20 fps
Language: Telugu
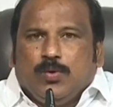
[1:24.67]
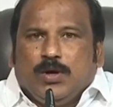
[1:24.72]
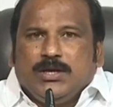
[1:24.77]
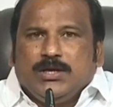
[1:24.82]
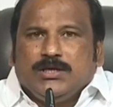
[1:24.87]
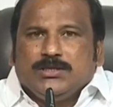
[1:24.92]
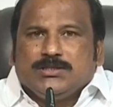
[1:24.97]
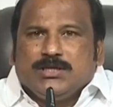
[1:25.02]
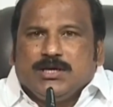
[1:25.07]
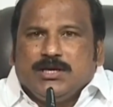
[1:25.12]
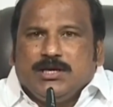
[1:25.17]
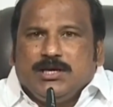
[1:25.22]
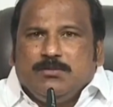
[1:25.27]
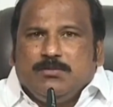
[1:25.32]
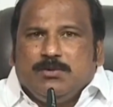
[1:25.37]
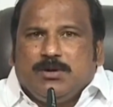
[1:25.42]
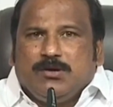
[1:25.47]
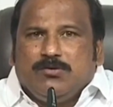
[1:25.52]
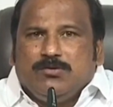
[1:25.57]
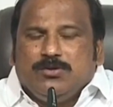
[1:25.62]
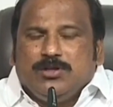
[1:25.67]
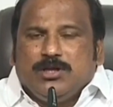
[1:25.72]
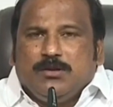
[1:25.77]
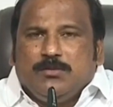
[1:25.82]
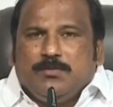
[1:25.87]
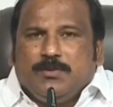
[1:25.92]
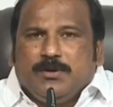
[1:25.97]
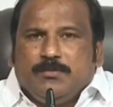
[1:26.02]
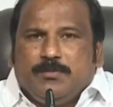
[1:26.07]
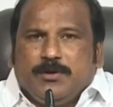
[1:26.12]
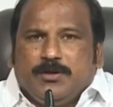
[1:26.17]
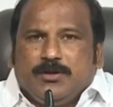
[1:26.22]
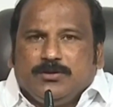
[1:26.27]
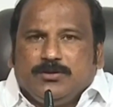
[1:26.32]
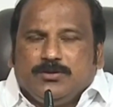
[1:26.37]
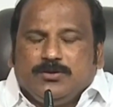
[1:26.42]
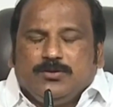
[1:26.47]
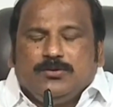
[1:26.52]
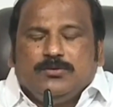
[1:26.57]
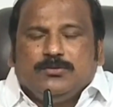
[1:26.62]
వారికి సంఘీభావం తెలిపే
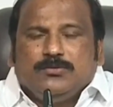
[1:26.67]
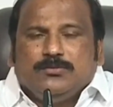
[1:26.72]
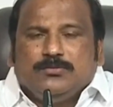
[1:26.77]
పేరుతో